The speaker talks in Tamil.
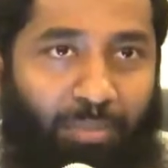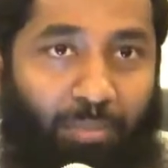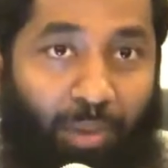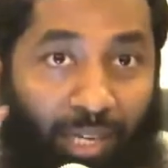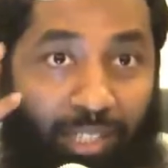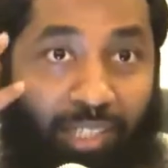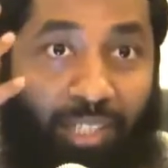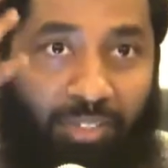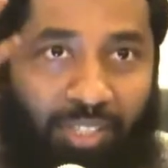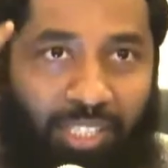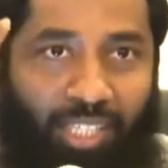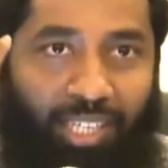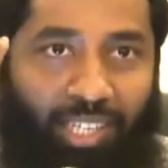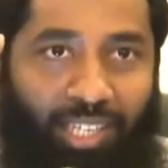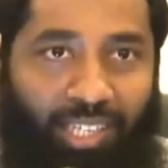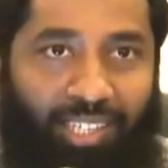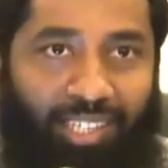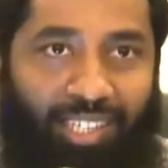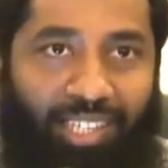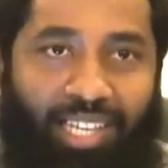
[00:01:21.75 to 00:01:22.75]
மார்க்க
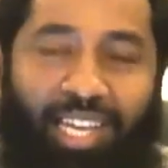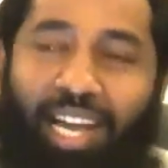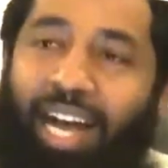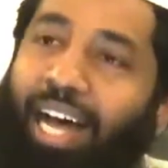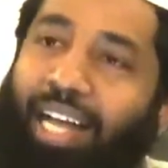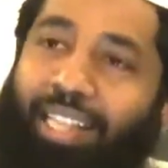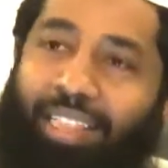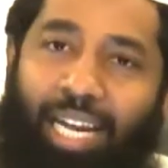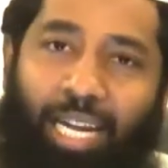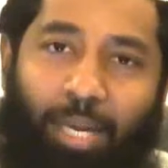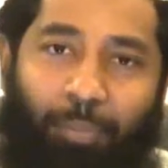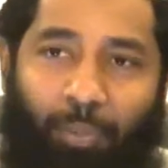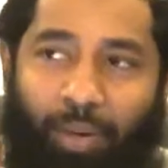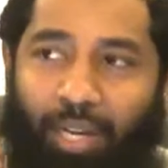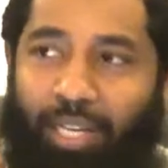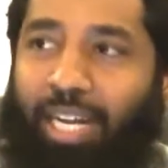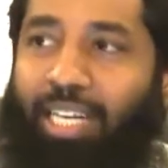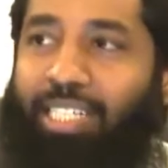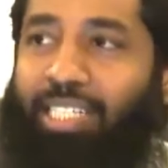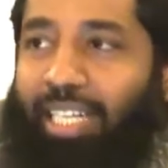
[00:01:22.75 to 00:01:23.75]
விஷயங்களை அந்த
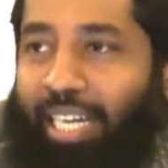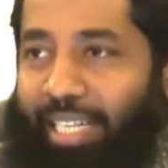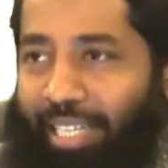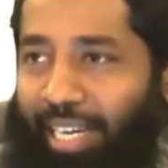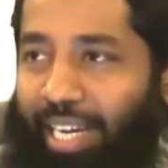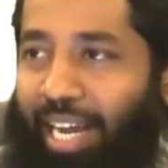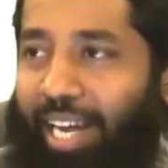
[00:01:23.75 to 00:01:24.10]
அடிப்படையில் நினச்சிக்கிறதா